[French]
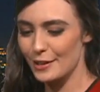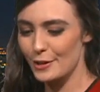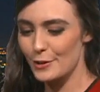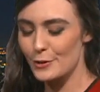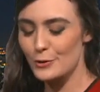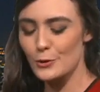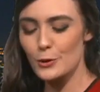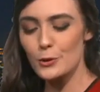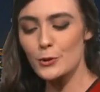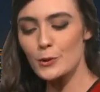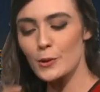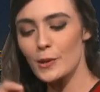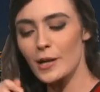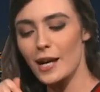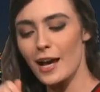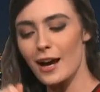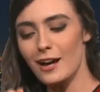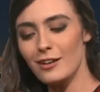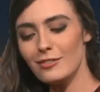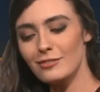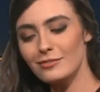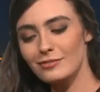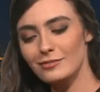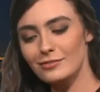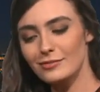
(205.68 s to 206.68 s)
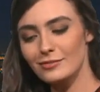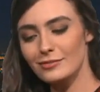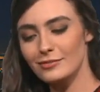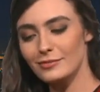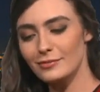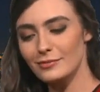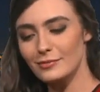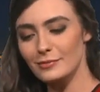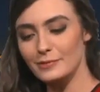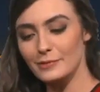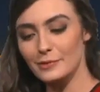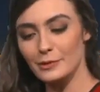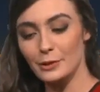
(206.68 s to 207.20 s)
Ce jour-là,
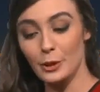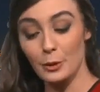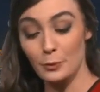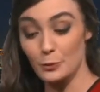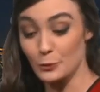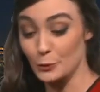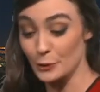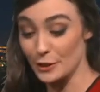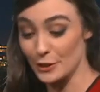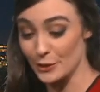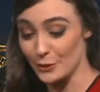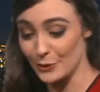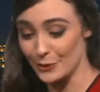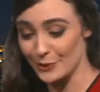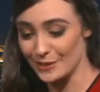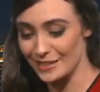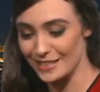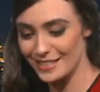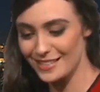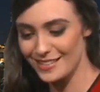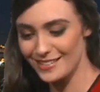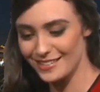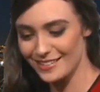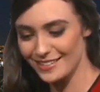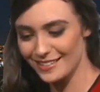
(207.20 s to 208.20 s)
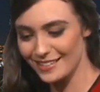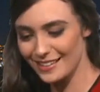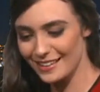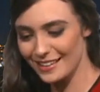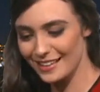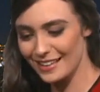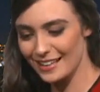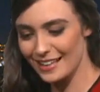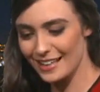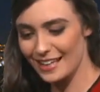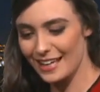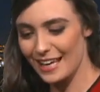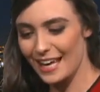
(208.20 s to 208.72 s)
comme tous les jeudis,
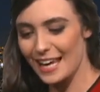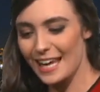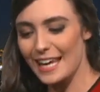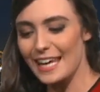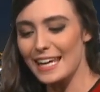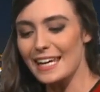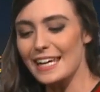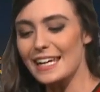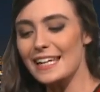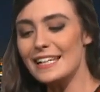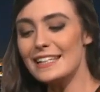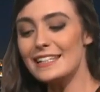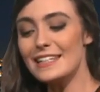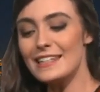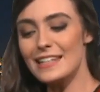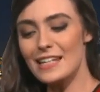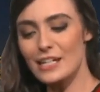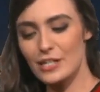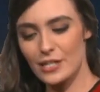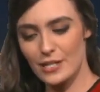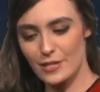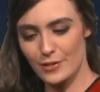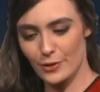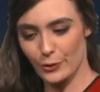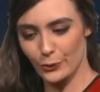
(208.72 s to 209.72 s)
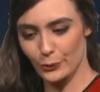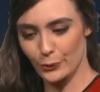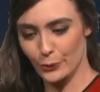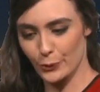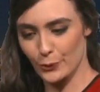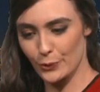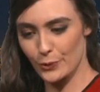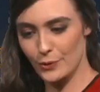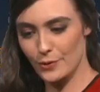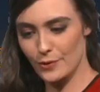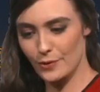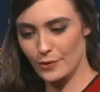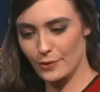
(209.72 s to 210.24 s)
il dînait chez
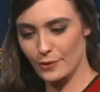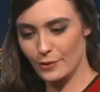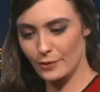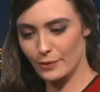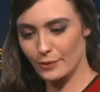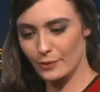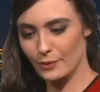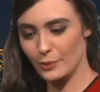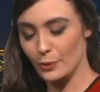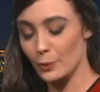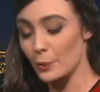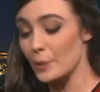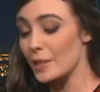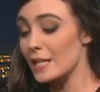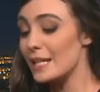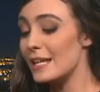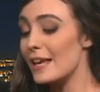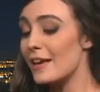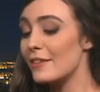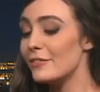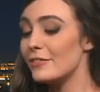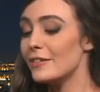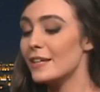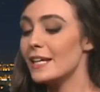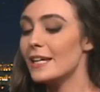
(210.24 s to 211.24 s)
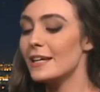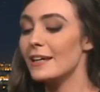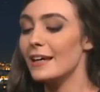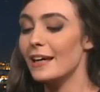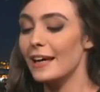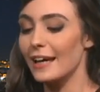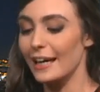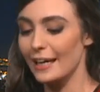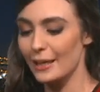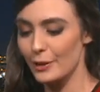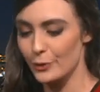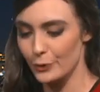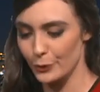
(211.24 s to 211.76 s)
Sandoz, où il y avait
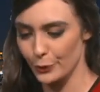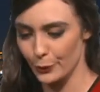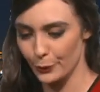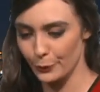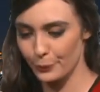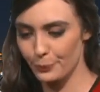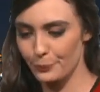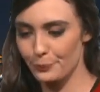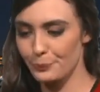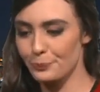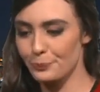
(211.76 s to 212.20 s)
réunion.